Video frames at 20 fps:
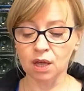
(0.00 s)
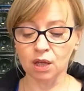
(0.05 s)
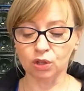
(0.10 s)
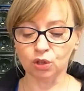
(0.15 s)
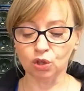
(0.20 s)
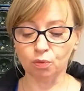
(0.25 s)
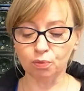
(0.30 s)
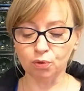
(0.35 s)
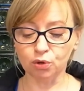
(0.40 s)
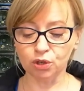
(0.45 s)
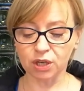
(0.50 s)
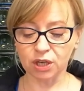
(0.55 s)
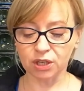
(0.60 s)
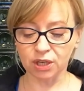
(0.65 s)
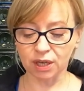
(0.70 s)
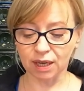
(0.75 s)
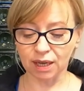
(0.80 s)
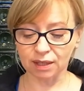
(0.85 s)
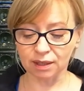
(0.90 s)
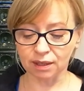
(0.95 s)
dopuszcza
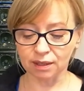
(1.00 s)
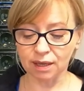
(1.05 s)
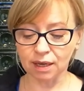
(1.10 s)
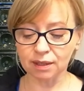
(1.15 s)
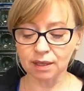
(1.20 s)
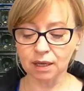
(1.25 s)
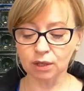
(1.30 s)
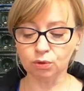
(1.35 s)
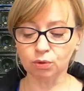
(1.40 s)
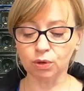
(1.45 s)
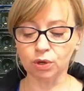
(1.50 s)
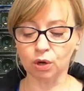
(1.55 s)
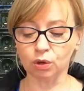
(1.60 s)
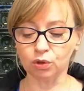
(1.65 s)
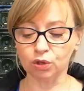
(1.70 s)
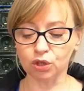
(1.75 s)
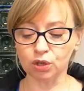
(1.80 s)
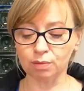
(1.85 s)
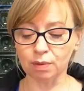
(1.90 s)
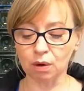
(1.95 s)
się kandydata, który
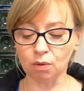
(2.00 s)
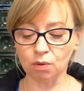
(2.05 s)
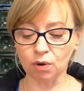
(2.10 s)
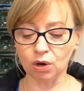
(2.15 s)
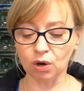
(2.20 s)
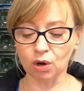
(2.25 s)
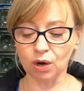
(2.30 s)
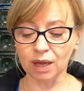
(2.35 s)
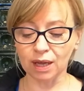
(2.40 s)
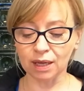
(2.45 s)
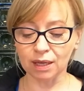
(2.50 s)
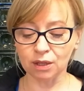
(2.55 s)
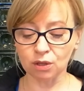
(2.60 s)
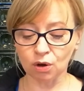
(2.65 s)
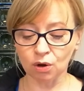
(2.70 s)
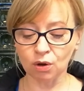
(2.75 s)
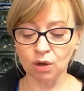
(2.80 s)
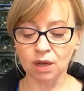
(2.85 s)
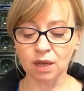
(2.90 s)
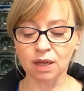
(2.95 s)
otrzymał
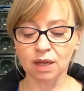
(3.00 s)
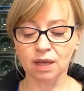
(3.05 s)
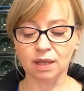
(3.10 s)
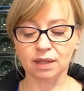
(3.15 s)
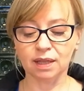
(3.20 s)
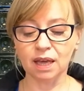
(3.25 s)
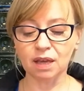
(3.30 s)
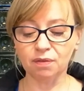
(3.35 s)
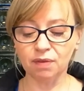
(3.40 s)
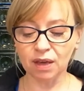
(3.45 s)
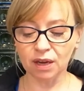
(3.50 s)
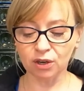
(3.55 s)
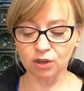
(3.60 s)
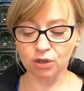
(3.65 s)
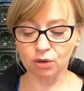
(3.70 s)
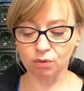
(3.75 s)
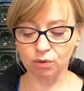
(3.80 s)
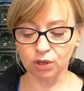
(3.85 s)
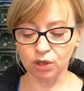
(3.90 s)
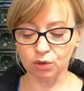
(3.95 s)
kolejno
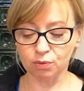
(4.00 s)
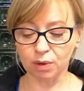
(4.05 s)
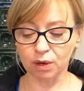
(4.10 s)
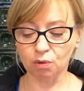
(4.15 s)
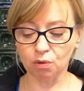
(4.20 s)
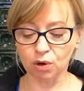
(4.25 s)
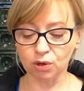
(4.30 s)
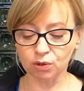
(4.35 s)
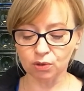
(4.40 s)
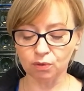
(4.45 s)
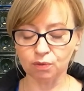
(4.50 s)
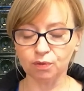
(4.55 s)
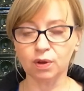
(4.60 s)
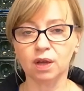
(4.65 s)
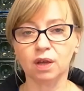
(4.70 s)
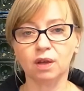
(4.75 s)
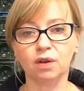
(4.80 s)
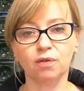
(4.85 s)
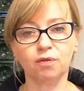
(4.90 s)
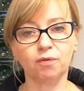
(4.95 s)
największą liczbę głosów
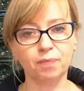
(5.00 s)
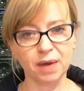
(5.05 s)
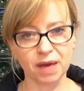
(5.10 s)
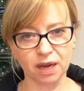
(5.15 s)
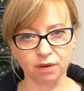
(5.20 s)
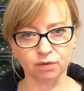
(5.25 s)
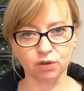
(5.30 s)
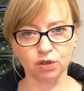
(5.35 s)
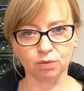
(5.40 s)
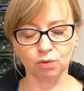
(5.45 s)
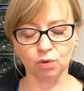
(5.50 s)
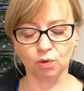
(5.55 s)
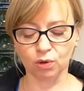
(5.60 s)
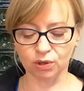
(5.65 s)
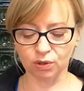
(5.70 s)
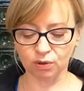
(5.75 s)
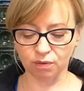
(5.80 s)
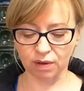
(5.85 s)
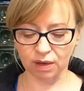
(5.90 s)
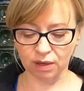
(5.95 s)
w pierwszym
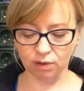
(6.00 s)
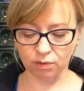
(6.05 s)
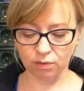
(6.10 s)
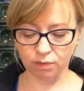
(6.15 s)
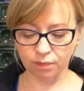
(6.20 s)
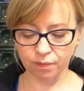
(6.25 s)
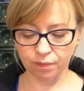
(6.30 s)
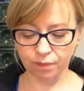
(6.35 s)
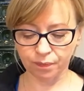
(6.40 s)
głosowaniu.